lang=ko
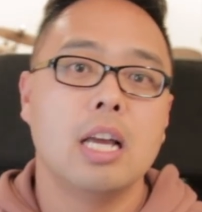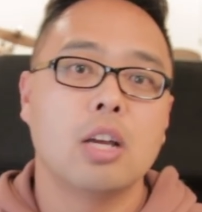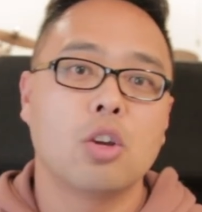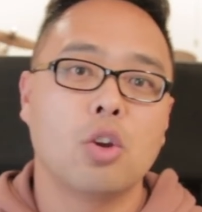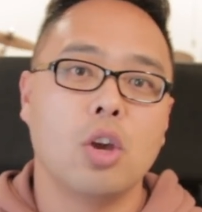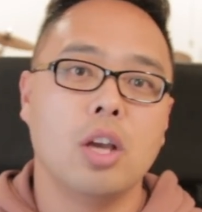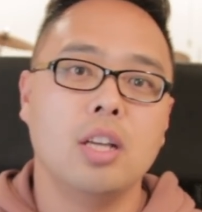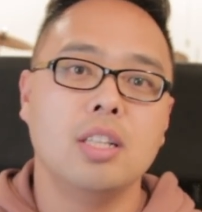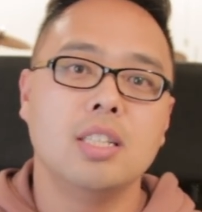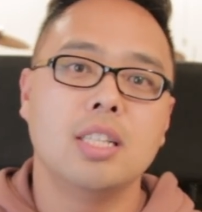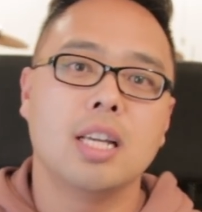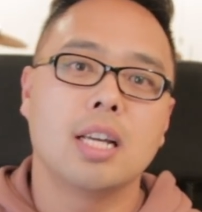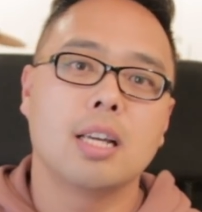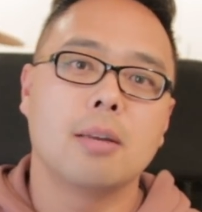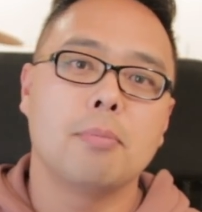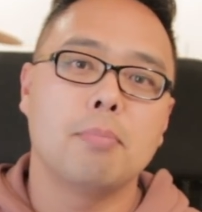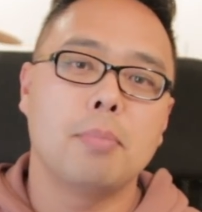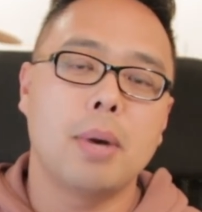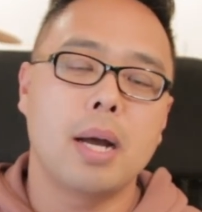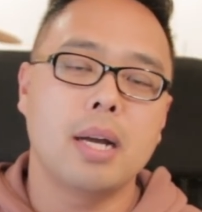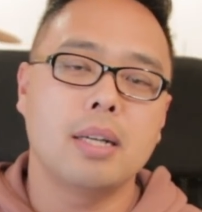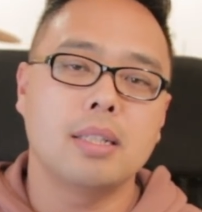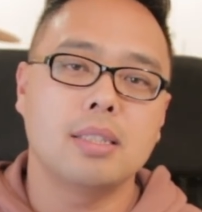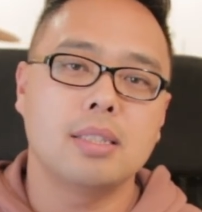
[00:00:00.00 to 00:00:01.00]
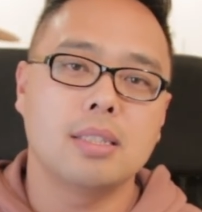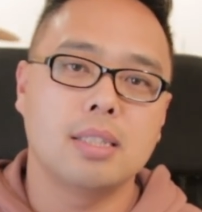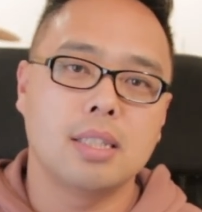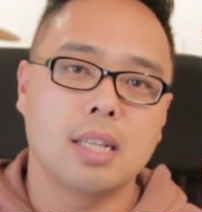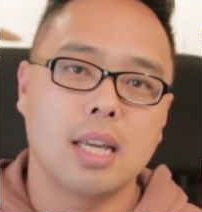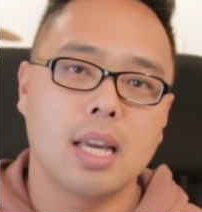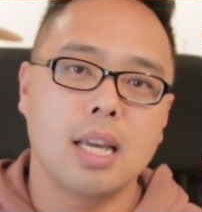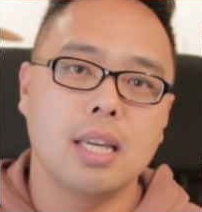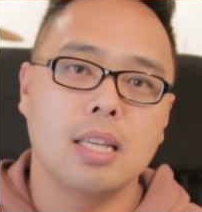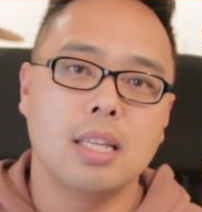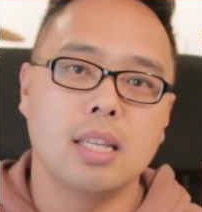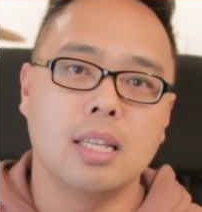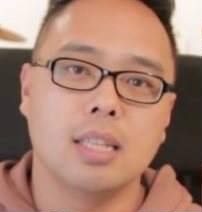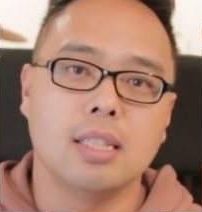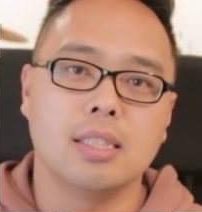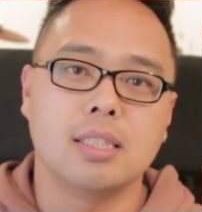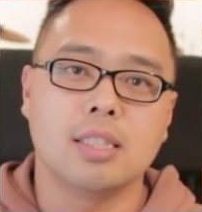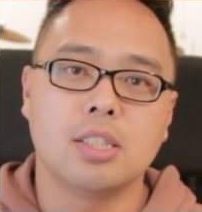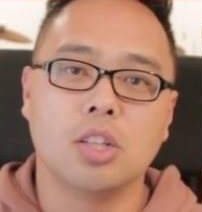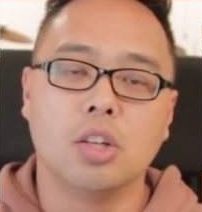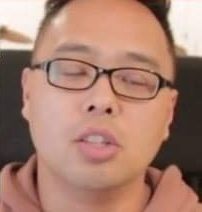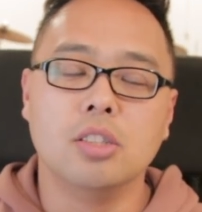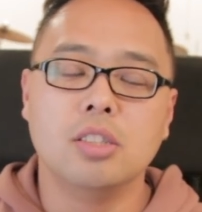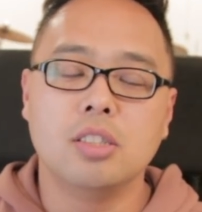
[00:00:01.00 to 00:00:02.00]
굉장히 빠르게 이
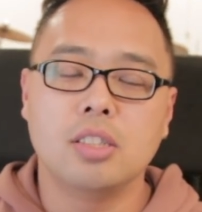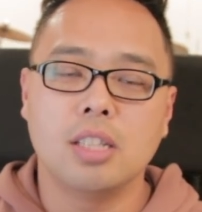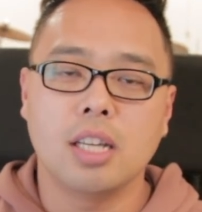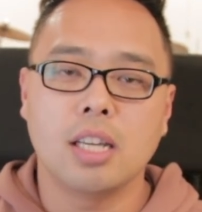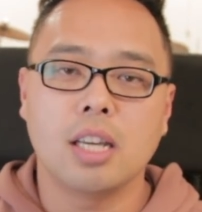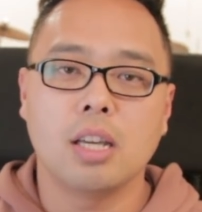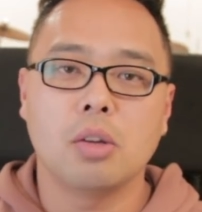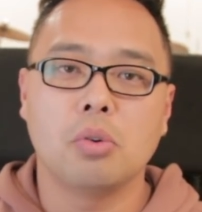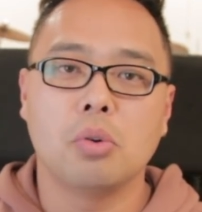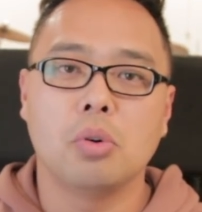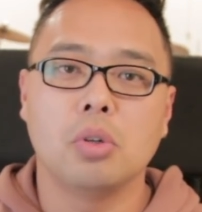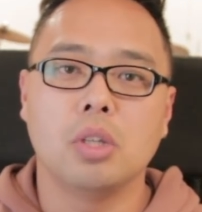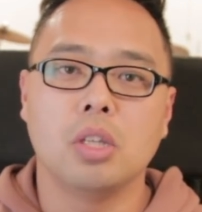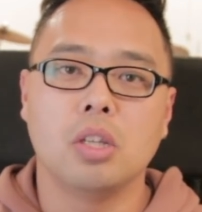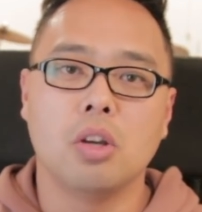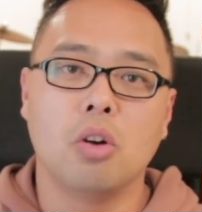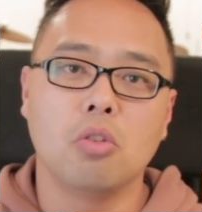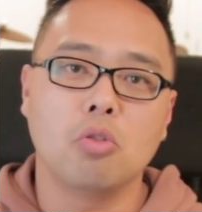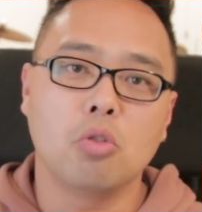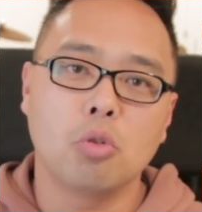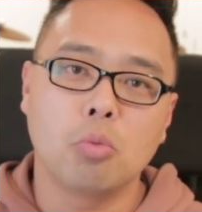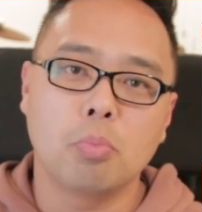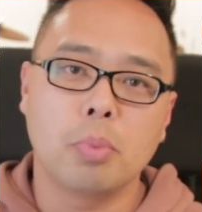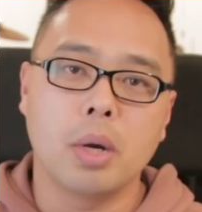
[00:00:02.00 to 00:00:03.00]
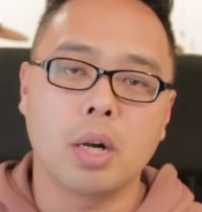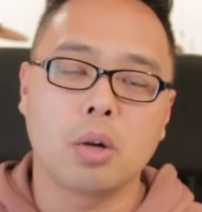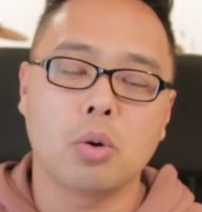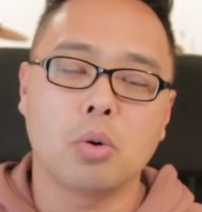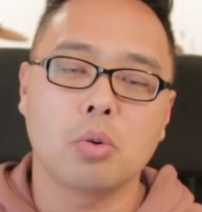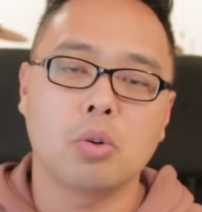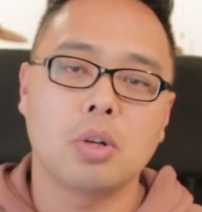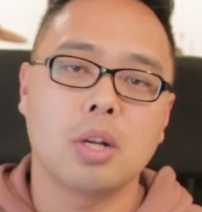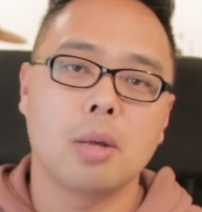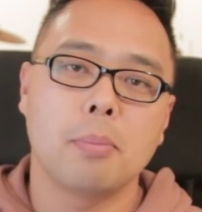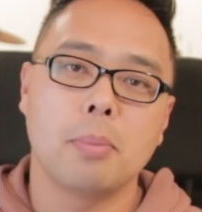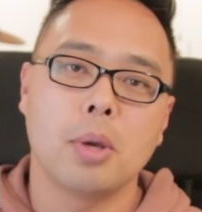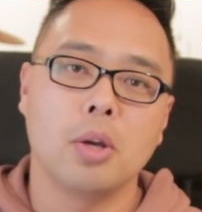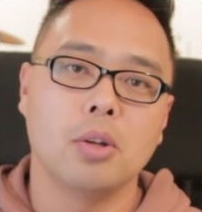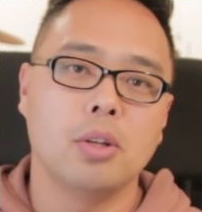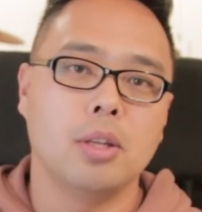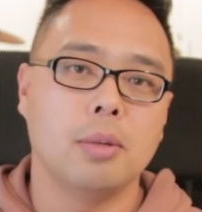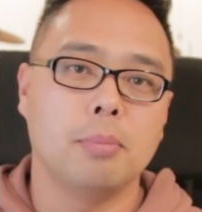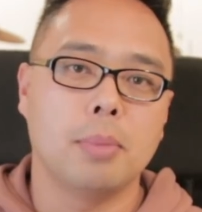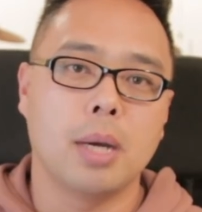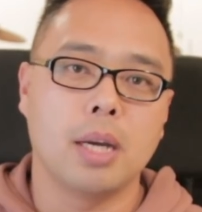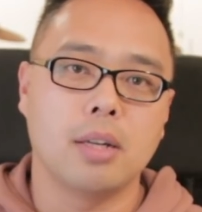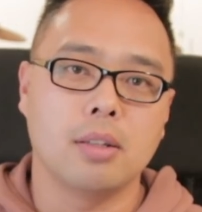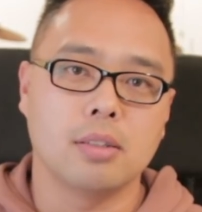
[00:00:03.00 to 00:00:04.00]
전 세계로 이 영국발 코로나
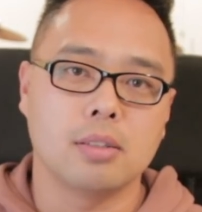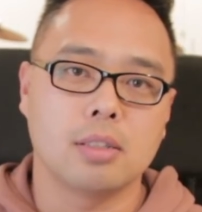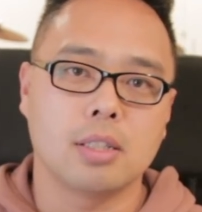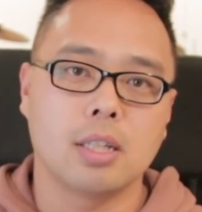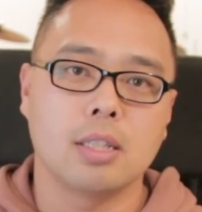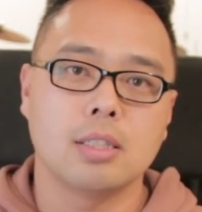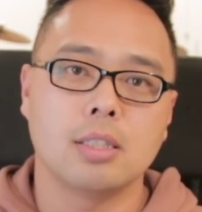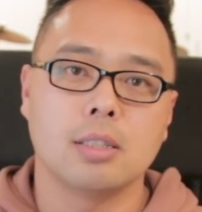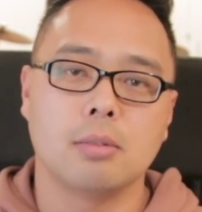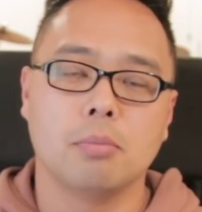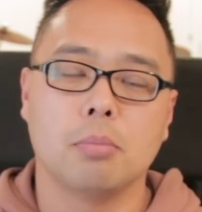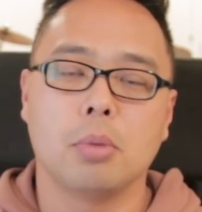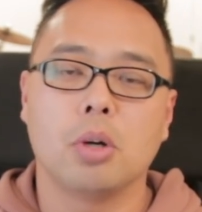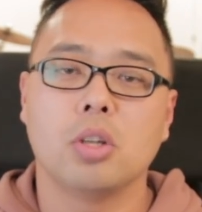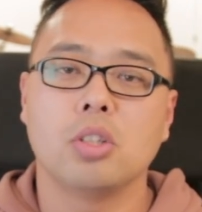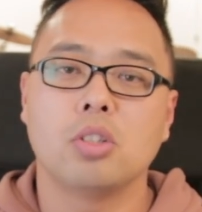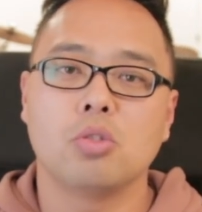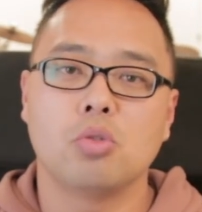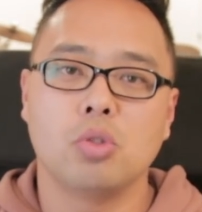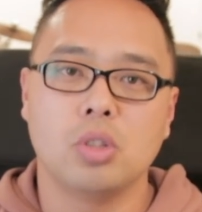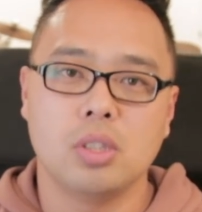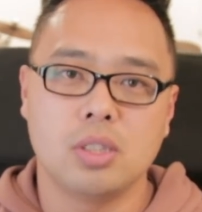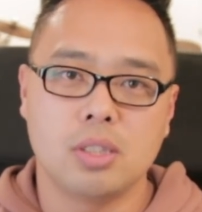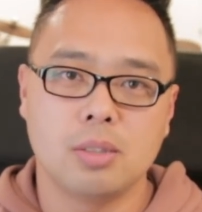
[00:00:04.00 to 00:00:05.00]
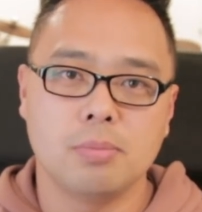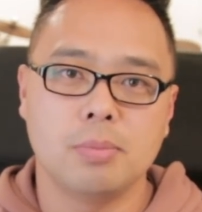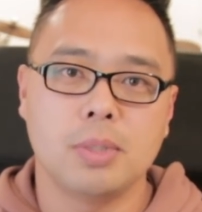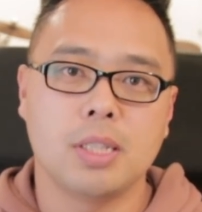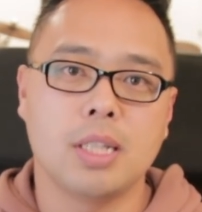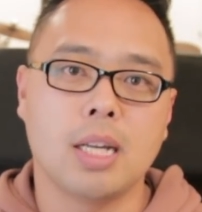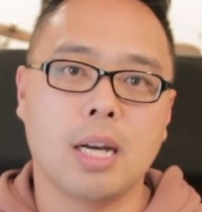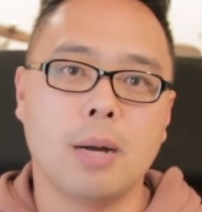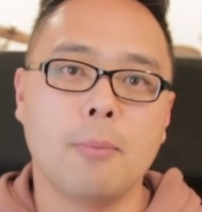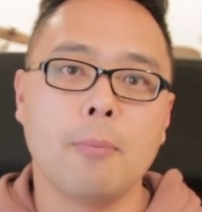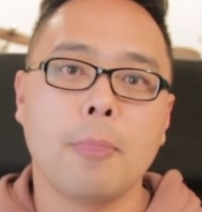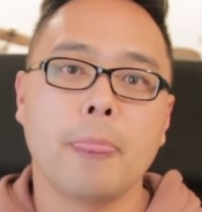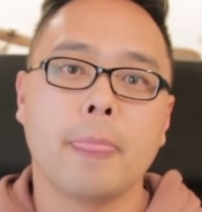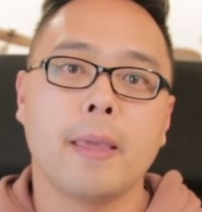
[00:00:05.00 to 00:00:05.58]
변이 바이러스가 지금 퍼지고 있습니다.